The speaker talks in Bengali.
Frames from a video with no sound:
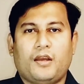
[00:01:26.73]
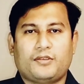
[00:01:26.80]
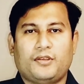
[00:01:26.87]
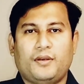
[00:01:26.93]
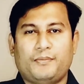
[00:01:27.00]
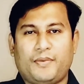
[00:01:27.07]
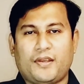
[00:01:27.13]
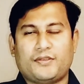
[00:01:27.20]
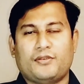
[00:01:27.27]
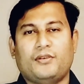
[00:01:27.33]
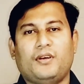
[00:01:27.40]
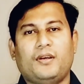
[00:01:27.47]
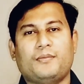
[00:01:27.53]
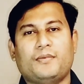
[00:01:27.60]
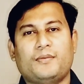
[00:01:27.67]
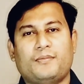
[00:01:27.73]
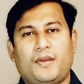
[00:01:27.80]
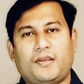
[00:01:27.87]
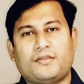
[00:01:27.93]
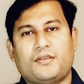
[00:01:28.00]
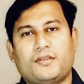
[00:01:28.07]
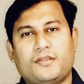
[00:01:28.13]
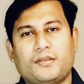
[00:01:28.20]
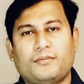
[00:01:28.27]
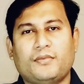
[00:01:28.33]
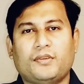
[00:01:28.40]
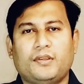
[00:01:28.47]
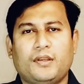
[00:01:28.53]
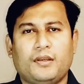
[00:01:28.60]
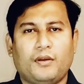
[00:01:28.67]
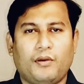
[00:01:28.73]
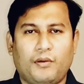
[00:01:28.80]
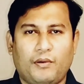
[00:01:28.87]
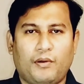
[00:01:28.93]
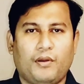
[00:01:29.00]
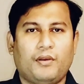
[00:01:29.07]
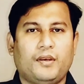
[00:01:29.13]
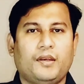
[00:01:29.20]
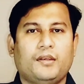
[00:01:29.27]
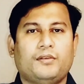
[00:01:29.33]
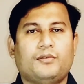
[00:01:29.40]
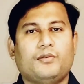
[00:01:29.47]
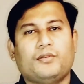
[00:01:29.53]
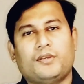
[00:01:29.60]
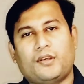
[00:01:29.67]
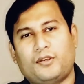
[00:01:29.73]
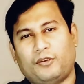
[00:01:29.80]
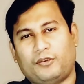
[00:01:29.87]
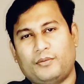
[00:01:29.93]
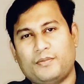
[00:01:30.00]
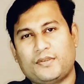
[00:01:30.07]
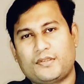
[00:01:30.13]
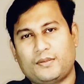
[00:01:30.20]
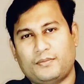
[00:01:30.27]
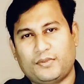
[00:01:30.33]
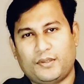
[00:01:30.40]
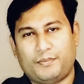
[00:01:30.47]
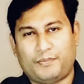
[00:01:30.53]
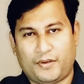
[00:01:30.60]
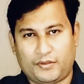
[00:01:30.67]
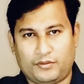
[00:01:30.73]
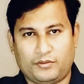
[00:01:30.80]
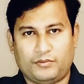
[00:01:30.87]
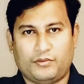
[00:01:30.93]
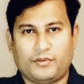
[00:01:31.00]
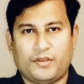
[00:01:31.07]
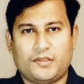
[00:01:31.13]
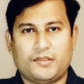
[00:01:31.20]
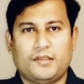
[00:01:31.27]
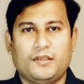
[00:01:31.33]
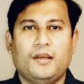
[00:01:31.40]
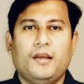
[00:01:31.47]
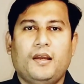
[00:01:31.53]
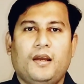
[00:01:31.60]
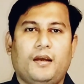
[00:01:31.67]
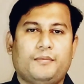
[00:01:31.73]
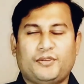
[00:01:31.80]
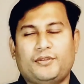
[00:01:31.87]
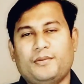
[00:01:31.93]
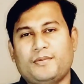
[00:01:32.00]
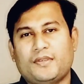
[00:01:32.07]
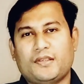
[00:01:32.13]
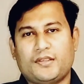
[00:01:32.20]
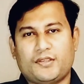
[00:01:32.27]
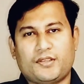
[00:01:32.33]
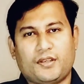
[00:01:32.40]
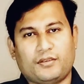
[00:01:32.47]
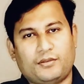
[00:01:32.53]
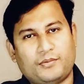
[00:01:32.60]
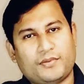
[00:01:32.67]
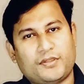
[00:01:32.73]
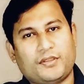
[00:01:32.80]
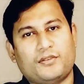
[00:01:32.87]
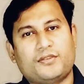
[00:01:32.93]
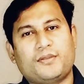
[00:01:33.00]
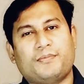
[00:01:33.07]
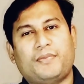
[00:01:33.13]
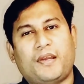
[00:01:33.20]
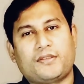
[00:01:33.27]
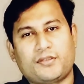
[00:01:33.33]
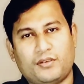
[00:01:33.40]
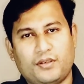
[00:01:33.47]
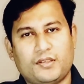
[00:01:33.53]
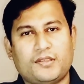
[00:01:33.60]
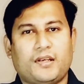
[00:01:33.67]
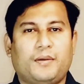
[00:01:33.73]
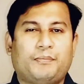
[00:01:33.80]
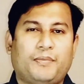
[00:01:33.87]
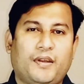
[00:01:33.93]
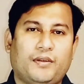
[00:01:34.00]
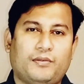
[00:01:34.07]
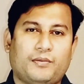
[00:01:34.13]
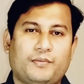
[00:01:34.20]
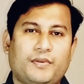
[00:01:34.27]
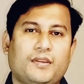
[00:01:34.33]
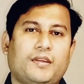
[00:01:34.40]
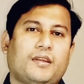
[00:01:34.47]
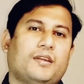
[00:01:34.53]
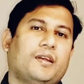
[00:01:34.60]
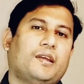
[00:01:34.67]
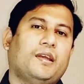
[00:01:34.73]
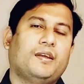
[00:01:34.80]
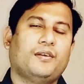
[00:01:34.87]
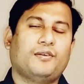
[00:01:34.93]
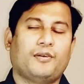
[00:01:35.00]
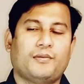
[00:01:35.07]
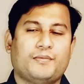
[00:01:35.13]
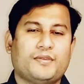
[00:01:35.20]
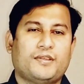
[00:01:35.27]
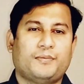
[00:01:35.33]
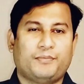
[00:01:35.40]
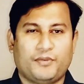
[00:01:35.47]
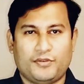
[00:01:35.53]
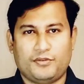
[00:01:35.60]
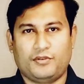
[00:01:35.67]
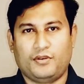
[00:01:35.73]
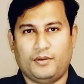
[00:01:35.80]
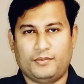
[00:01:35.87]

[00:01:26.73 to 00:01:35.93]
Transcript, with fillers: আসলে ব্যাচেলর এবং মাস্টার্সের মধ্যে অনলি দুইটা ডকুমেন্টসের মধ্যে পার্থক্য রয়েছে প্রথমে যেটি শেয়ার করবো সেটা হচ্ছে ব্যাচেলারে যারা অ্যাপ্লাই করবেন তাদের কি কি ডকুমেন্টসের প্রয়োজন